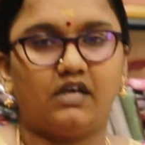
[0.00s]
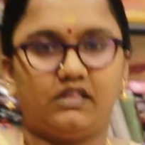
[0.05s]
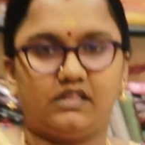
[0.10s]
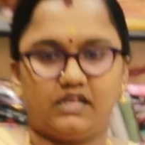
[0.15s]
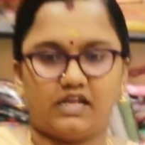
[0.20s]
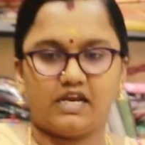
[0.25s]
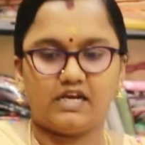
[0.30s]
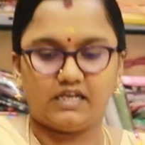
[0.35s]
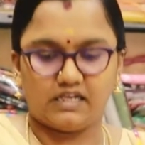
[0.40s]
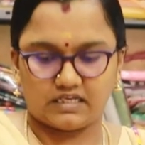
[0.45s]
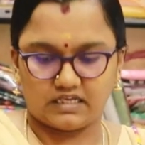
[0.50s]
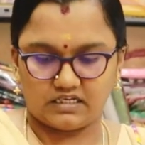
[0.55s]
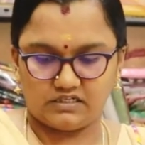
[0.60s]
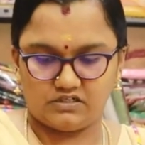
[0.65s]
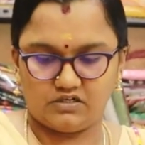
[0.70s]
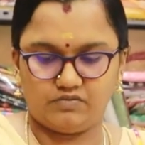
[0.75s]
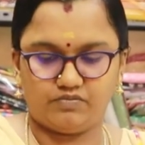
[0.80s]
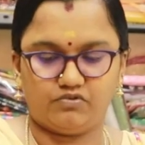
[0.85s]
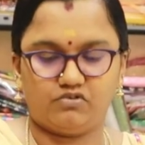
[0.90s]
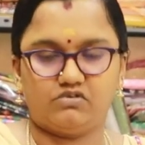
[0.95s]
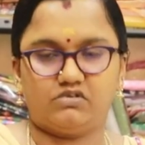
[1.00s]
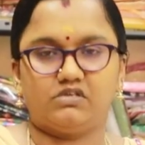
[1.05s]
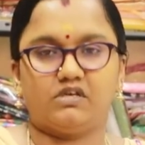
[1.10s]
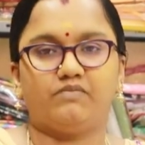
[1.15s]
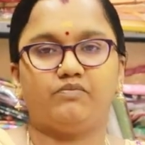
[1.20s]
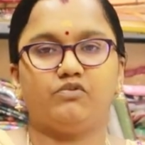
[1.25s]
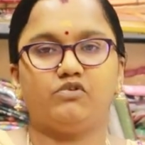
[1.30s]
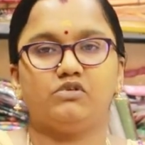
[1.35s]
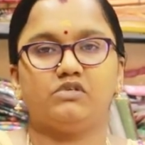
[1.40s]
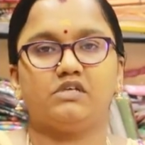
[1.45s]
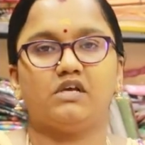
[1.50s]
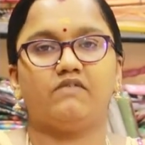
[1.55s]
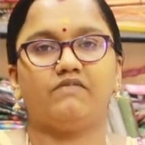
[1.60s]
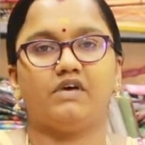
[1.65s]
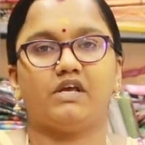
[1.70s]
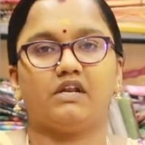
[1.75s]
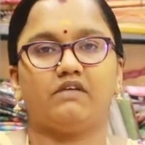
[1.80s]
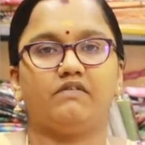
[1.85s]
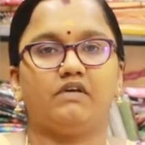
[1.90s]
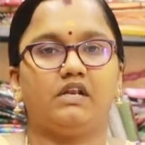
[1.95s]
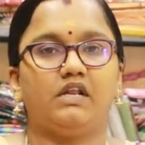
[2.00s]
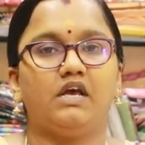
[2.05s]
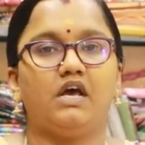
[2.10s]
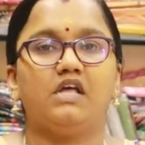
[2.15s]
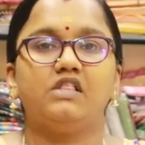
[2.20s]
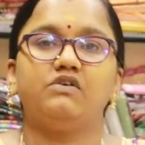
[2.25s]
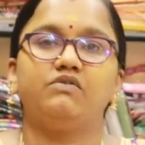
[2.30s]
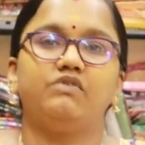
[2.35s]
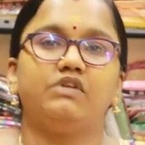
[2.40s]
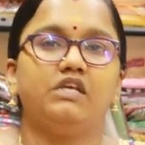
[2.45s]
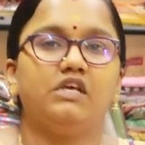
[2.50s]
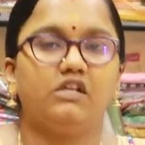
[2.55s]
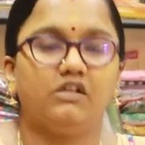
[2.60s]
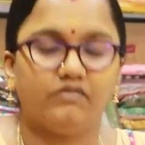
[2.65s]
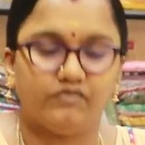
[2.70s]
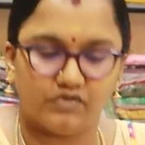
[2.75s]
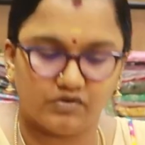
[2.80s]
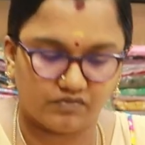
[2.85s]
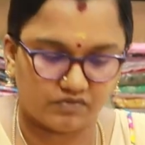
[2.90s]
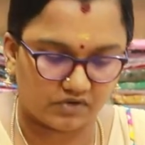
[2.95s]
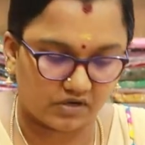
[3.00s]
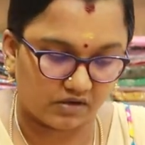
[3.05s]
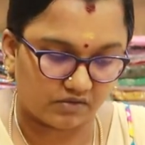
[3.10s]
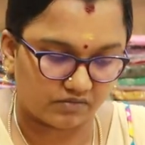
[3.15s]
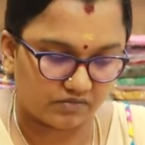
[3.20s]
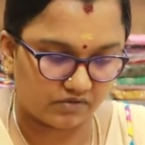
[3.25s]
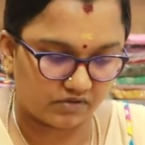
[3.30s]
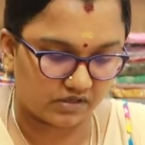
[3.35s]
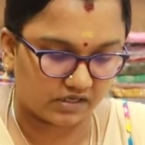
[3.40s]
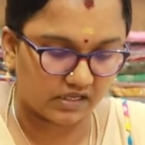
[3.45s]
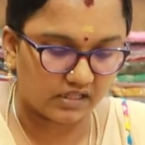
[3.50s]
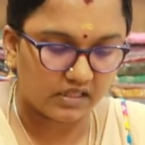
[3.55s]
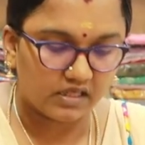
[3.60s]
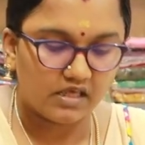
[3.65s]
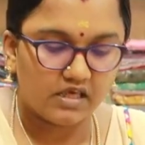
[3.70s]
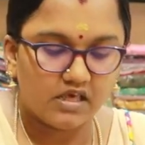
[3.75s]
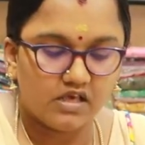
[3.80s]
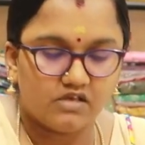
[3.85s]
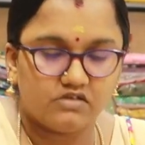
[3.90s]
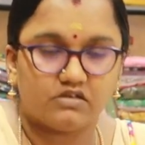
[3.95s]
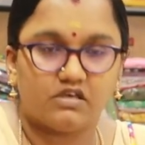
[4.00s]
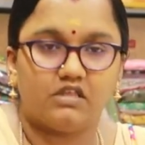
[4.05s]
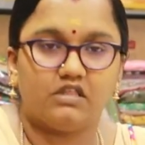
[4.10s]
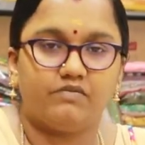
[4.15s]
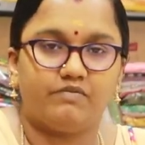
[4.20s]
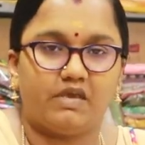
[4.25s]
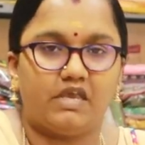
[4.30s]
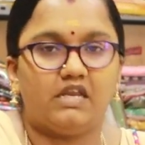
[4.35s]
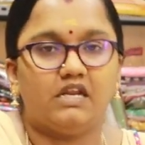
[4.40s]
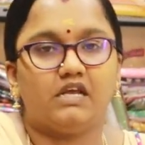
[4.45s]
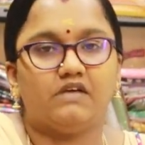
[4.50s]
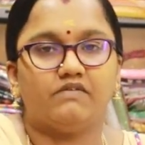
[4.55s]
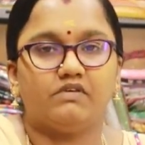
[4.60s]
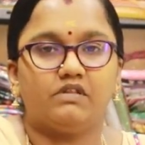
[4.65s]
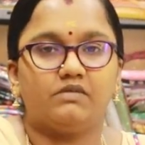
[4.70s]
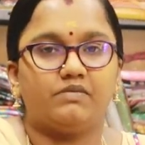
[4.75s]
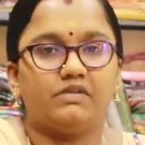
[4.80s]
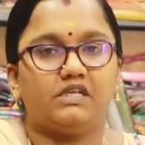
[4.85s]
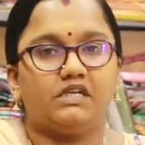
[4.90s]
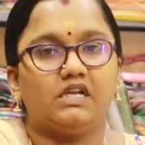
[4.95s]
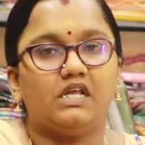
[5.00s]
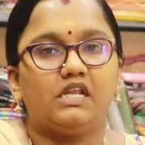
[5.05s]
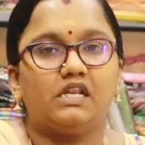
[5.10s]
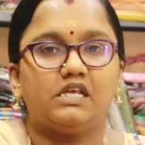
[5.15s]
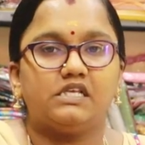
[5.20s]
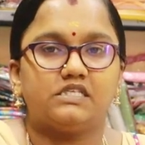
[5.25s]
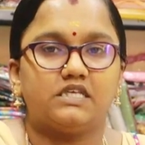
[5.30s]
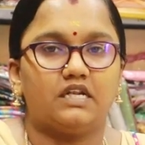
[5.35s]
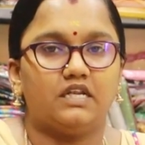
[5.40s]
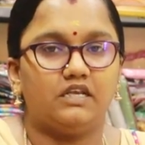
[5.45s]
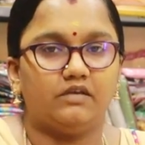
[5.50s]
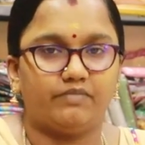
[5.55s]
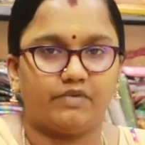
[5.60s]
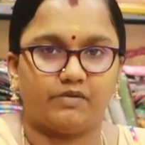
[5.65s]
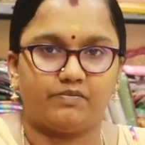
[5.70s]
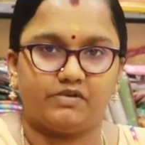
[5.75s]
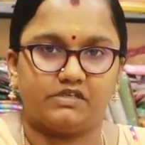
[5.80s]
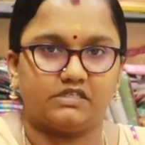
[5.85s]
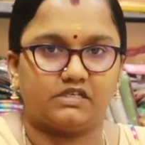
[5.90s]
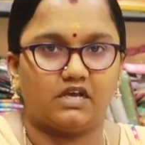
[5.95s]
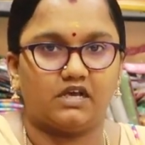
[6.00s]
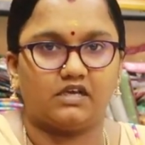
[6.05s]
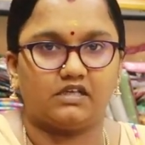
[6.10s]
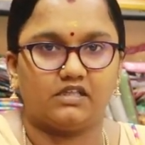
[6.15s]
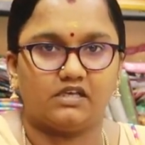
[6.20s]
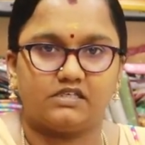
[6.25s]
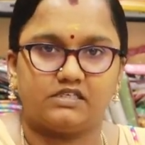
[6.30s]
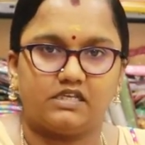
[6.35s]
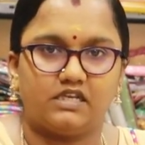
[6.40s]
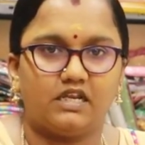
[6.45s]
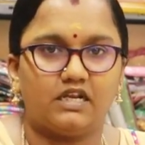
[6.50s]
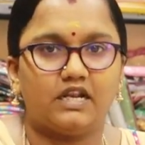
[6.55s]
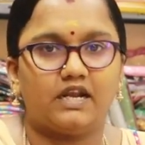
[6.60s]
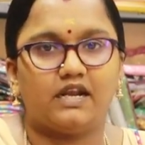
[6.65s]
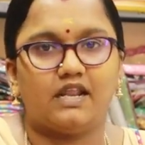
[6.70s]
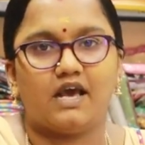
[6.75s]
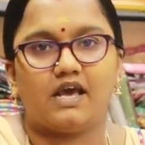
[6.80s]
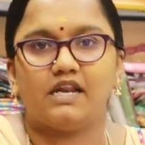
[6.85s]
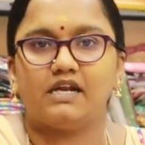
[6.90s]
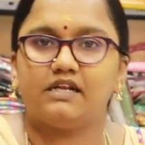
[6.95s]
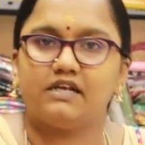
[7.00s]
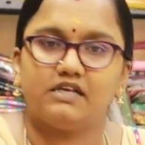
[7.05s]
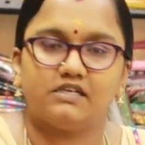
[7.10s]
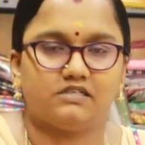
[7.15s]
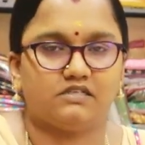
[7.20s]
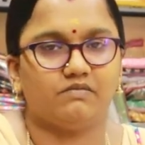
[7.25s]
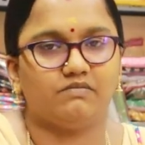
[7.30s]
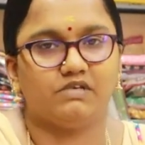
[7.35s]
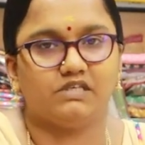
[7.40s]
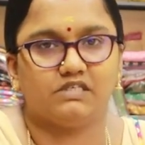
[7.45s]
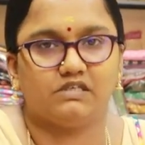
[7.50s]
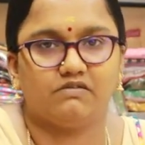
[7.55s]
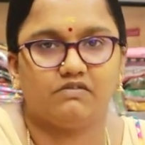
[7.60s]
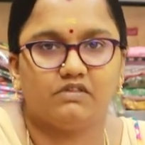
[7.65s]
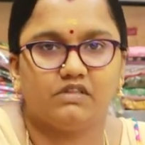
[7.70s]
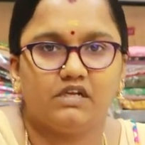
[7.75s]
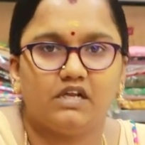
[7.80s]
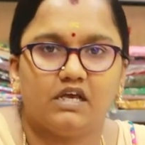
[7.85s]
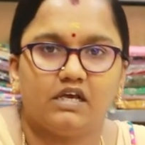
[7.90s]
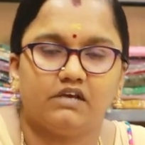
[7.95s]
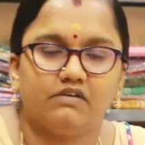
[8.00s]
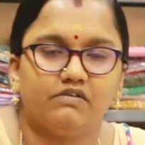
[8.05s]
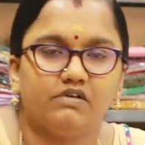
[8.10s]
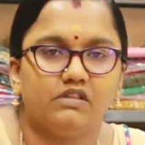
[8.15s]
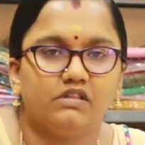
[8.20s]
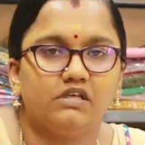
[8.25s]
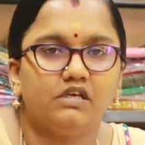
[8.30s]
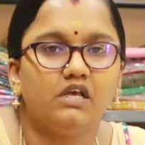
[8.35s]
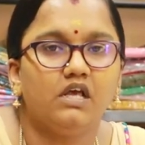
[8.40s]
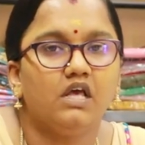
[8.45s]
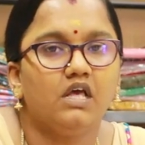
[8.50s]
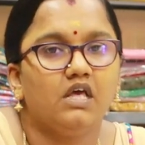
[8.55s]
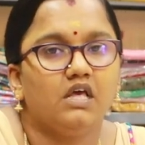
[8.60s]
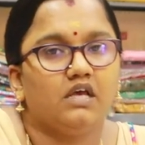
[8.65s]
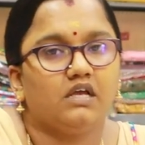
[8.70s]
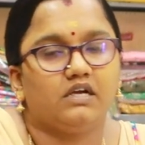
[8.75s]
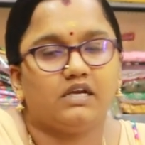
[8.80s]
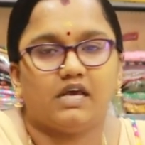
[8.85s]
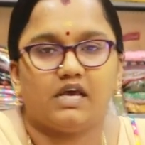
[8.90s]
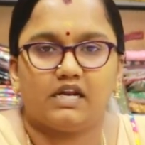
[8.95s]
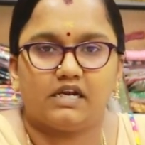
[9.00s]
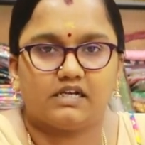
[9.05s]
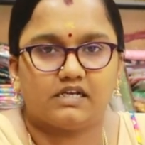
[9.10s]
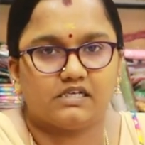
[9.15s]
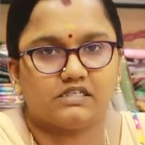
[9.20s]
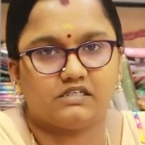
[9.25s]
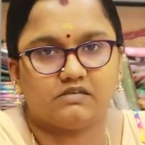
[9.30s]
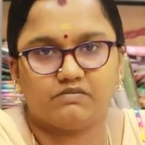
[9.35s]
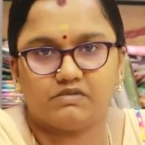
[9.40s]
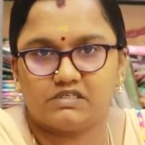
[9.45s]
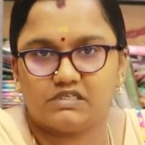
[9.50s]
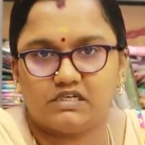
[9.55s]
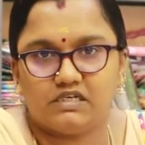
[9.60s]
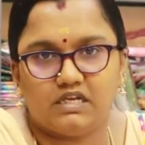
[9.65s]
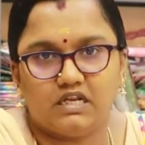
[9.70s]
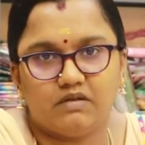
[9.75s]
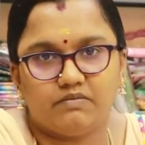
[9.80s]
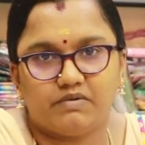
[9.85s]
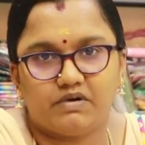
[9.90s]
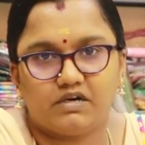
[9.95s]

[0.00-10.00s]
அந்த நைட்டி கலெக்ஷன் புதுசாக புதுசாக வர வர அதுக்குரிய ரிவ்யூவும் நான் கொடுக்குறேன் ஸோ இது மெயினாக வந்து பார்த்திங்கன்னா ரீசெல்லிங் பர்பஸ்க்காக தான் சரிங்களா டேரெக்ட் கஸ்டமர்ஸை வந்து நாங்கள் வந்து டேரெக்ட் கஸ்டமர்ஸை டீல்